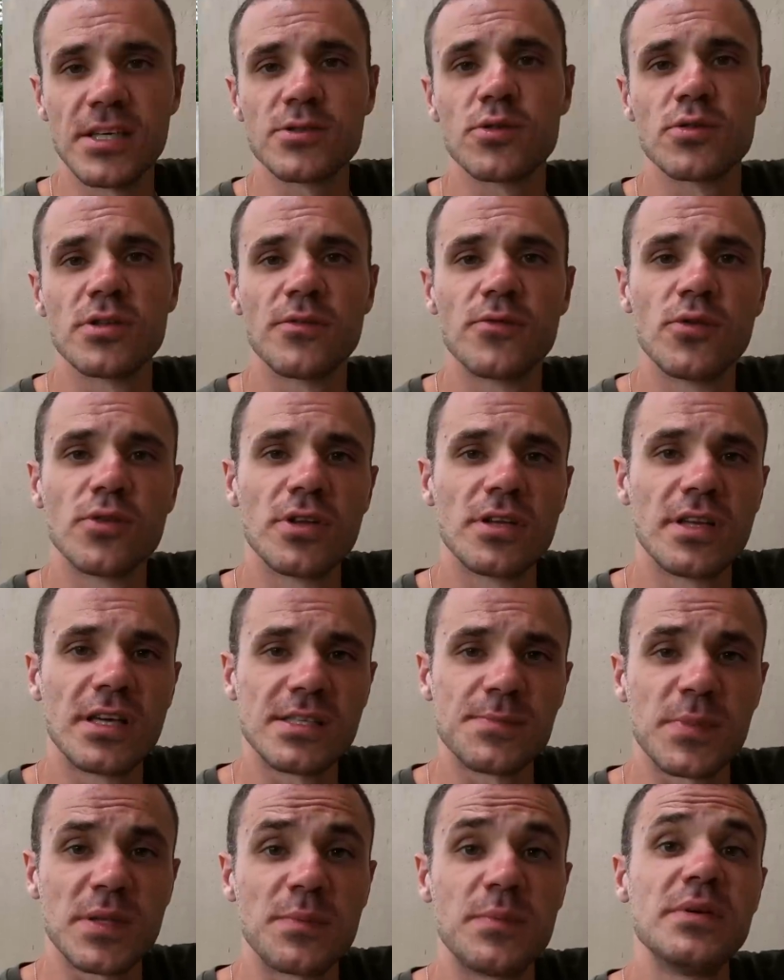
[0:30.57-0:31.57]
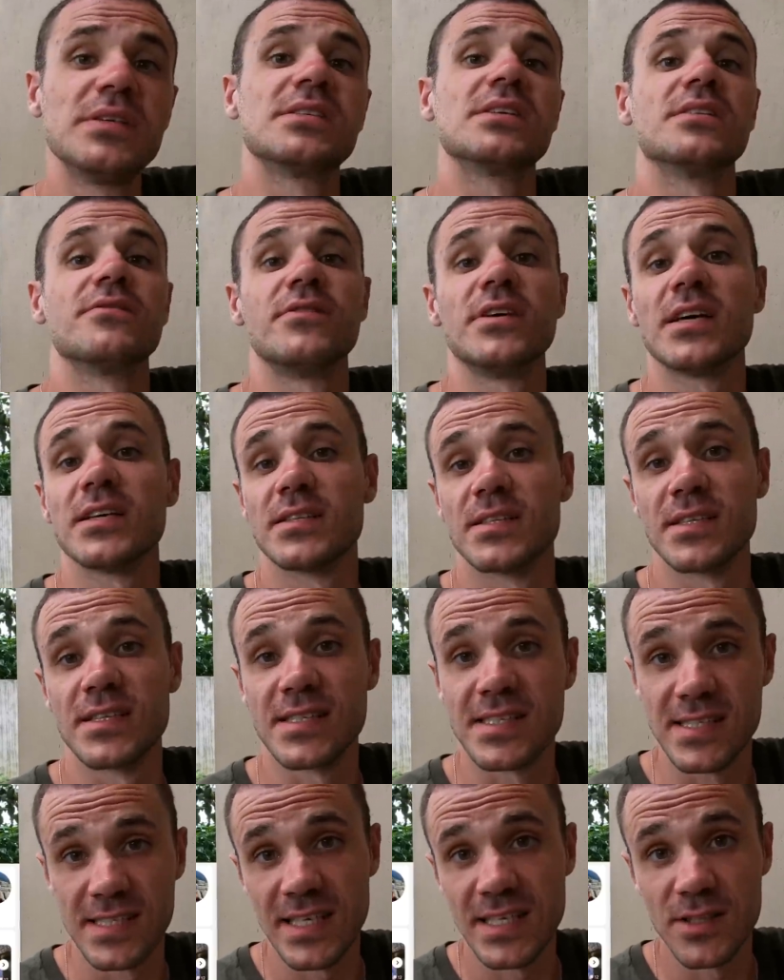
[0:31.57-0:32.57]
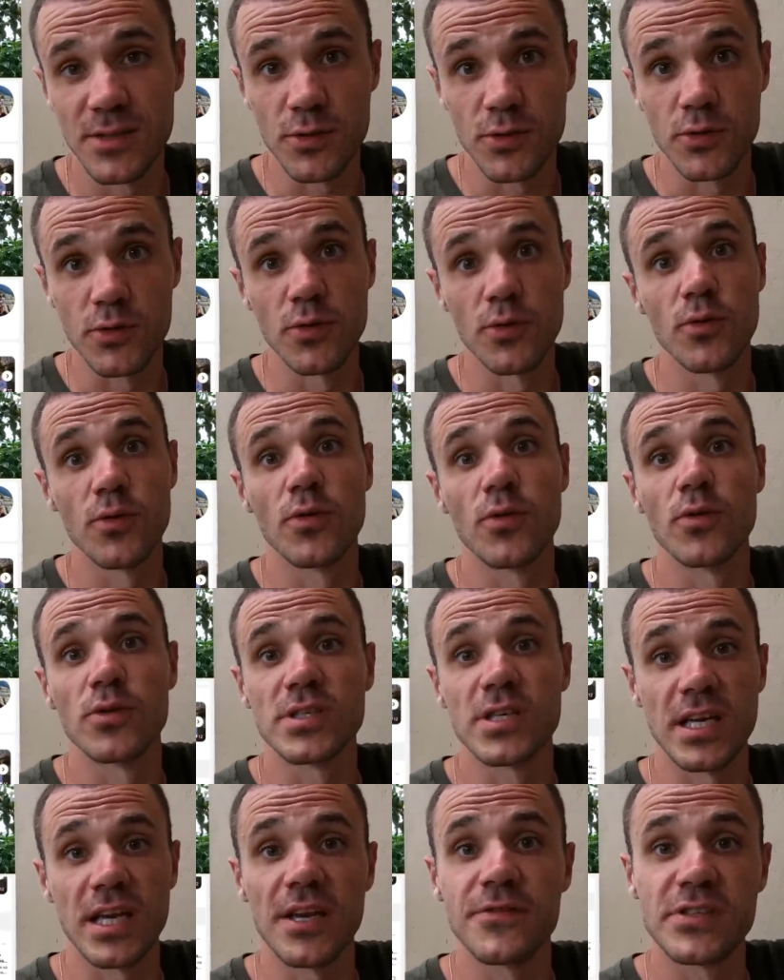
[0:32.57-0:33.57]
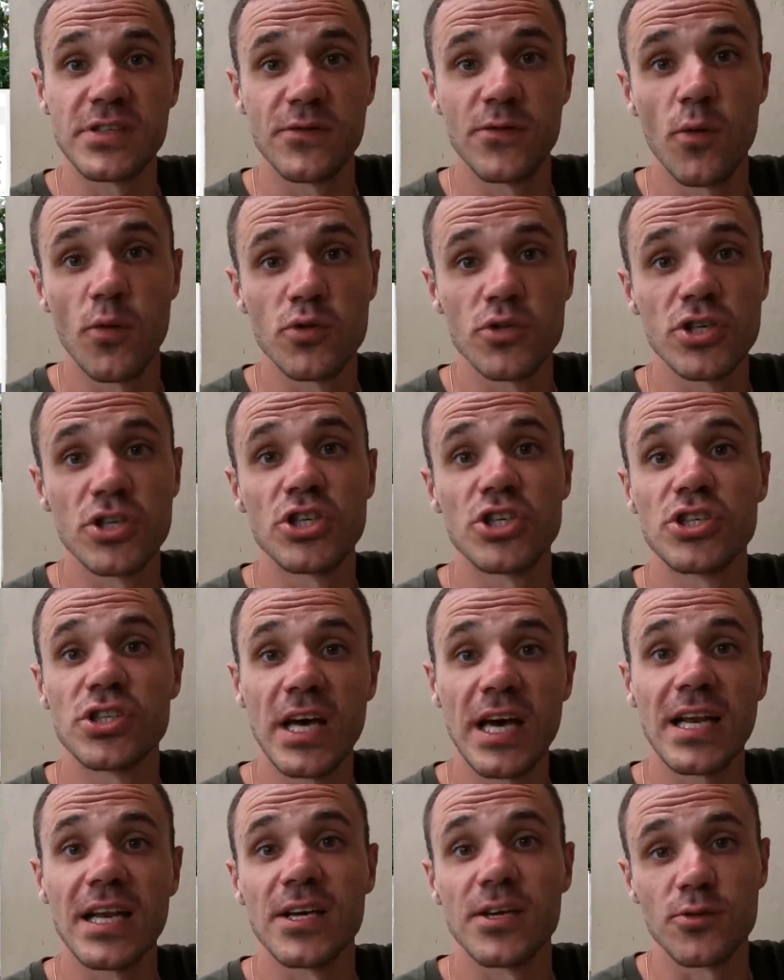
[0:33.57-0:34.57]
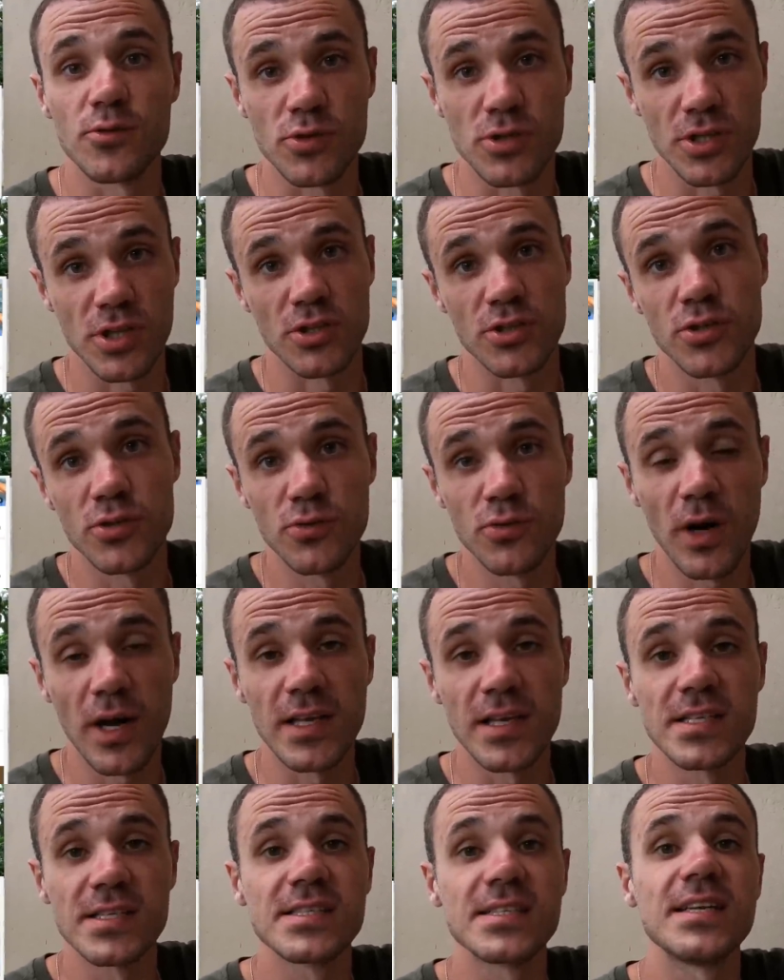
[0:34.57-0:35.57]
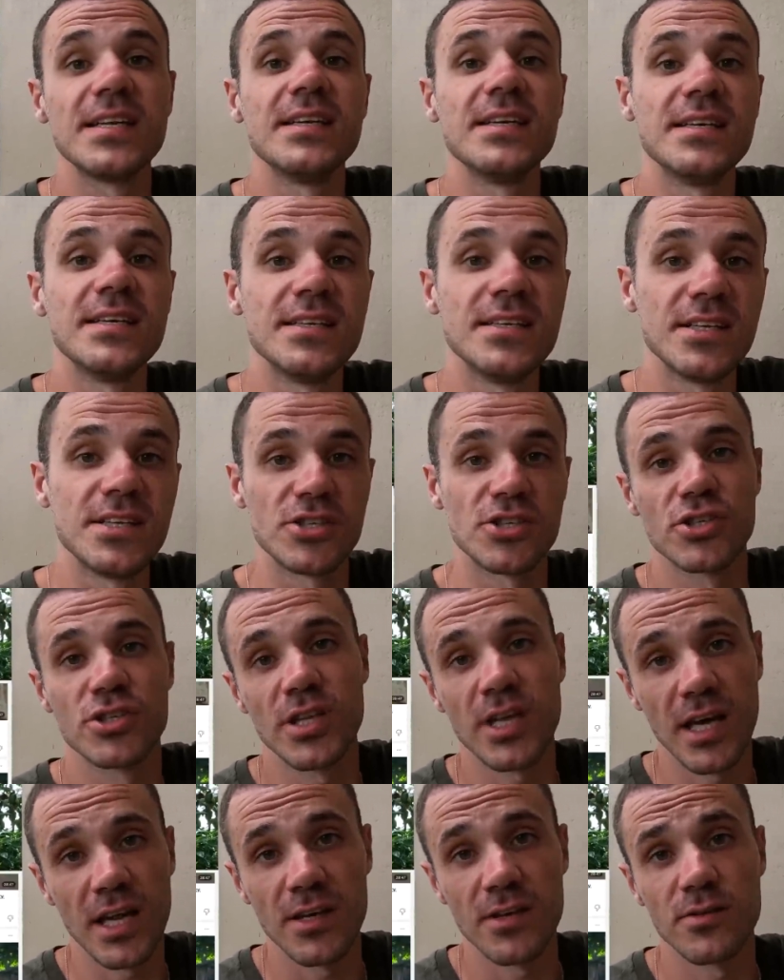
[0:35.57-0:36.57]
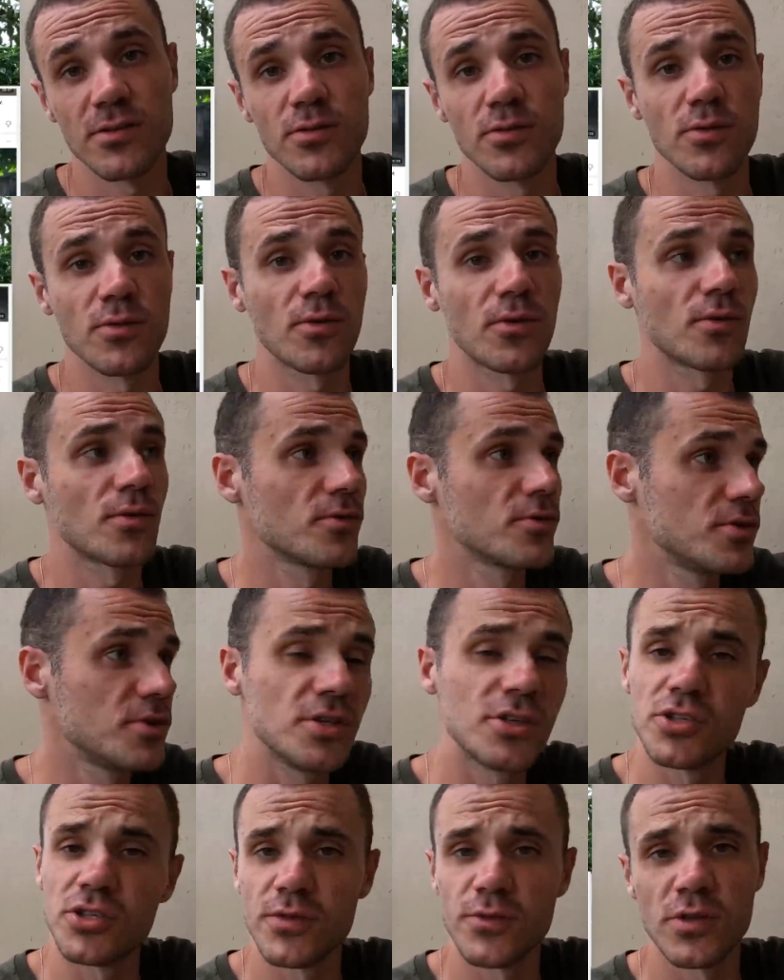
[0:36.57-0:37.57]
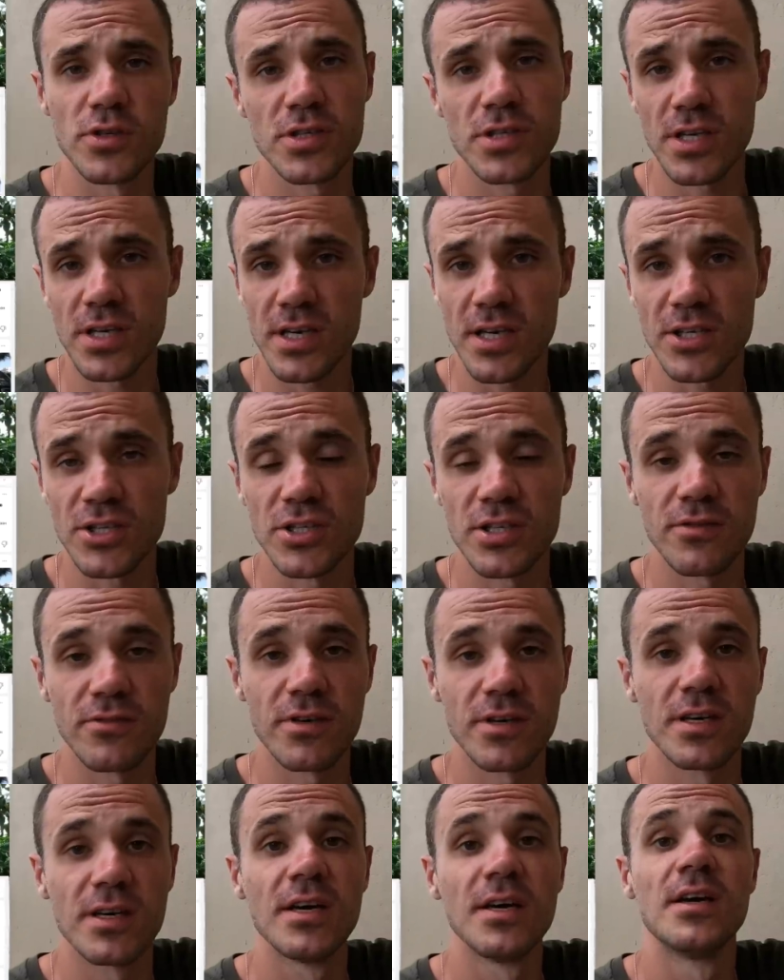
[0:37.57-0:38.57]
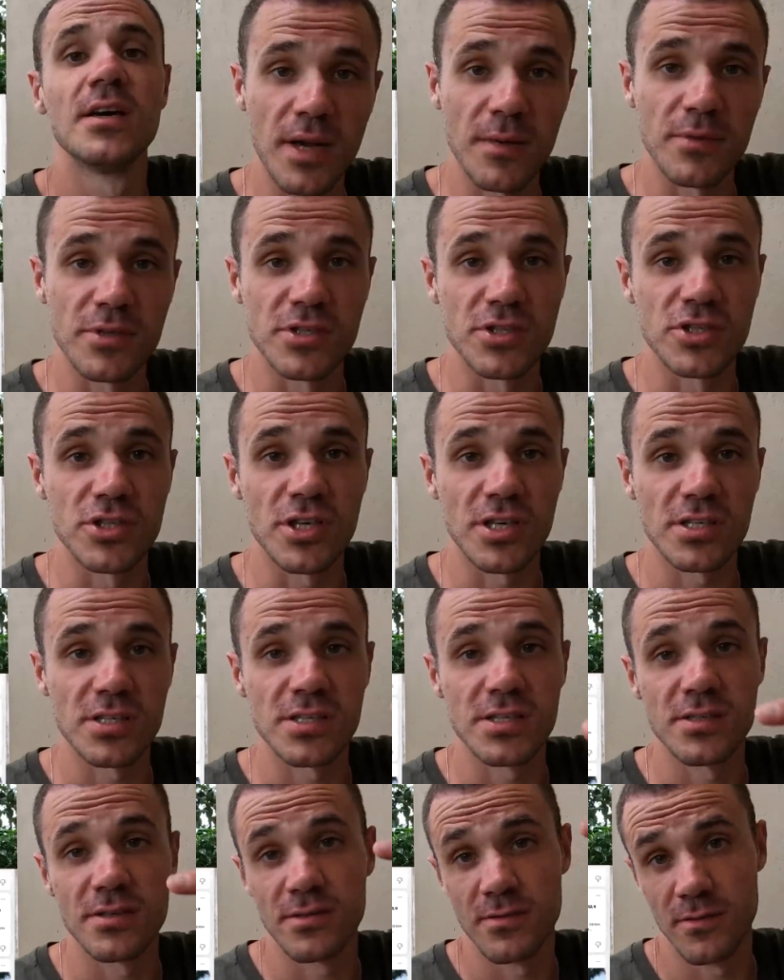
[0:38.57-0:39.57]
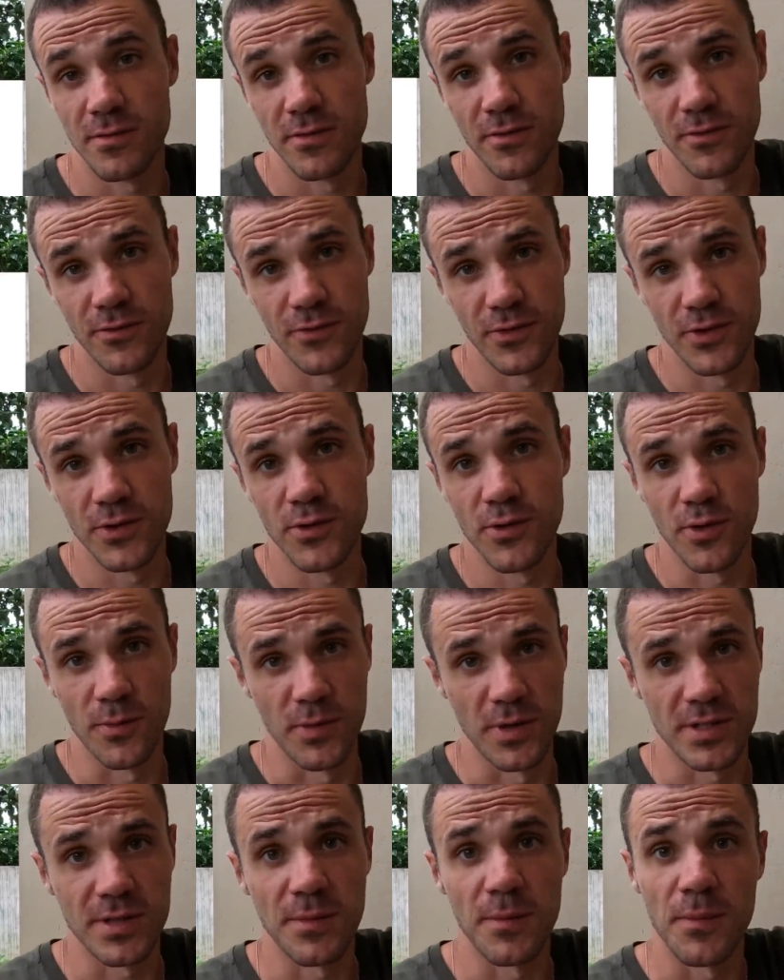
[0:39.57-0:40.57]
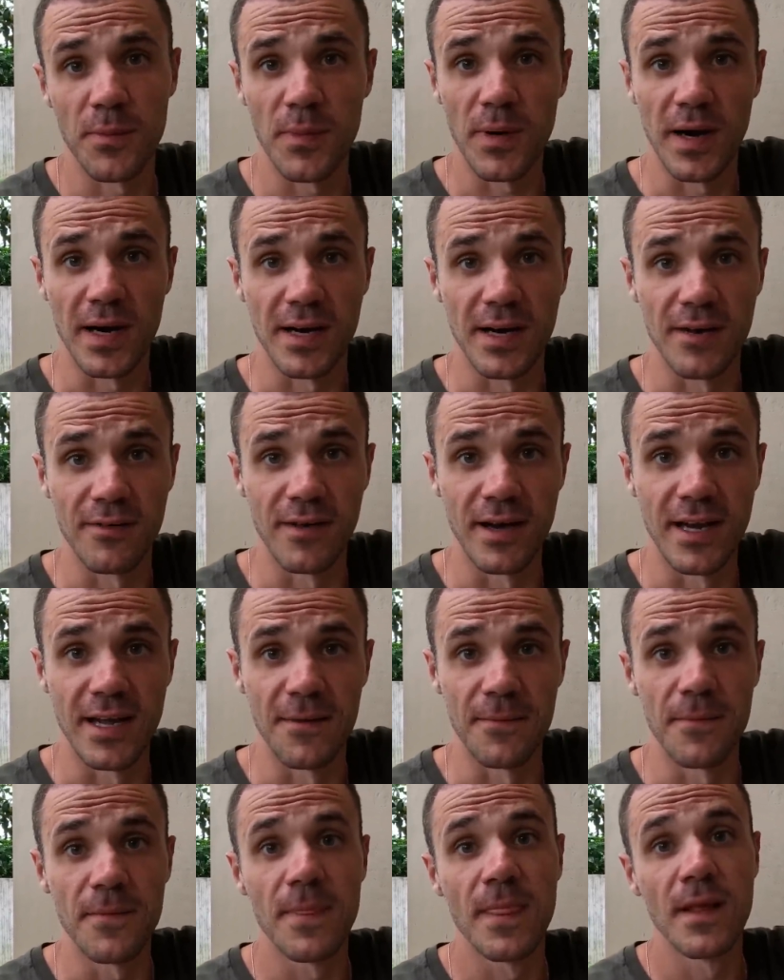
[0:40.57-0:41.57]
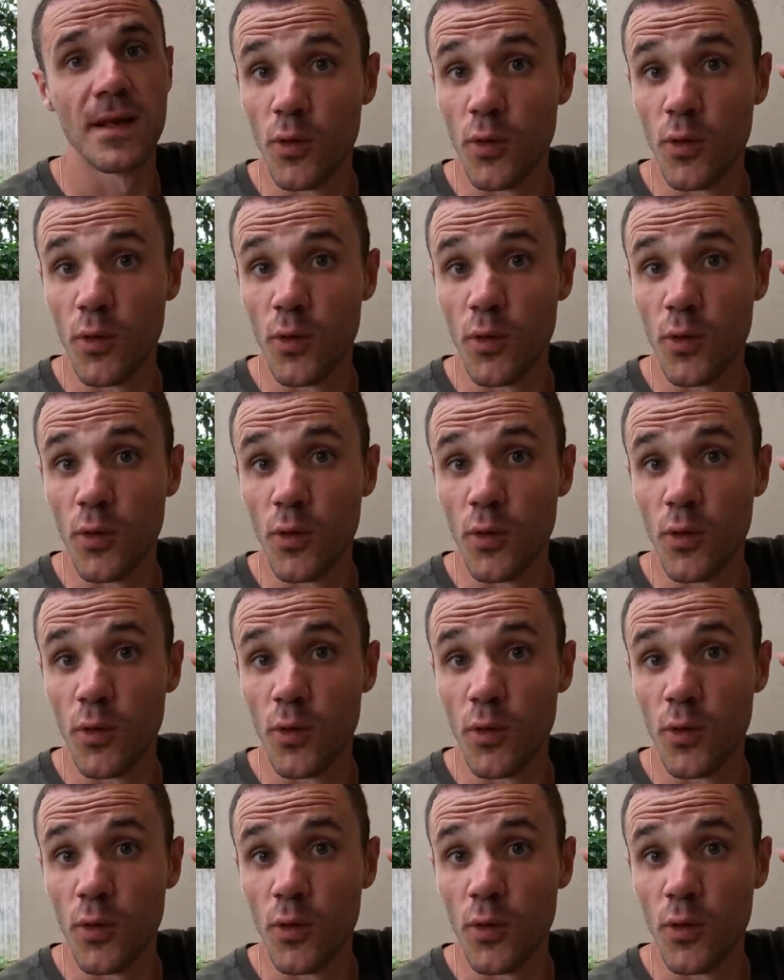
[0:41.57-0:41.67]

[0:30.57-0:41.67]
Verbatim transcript: те, кто давно на нас подписан в Яндекс.Зене, то, скорее всего, уже читали эту статью, а если не читали, то ничего страшного. Прямо сейчас в видео об этом поговорим.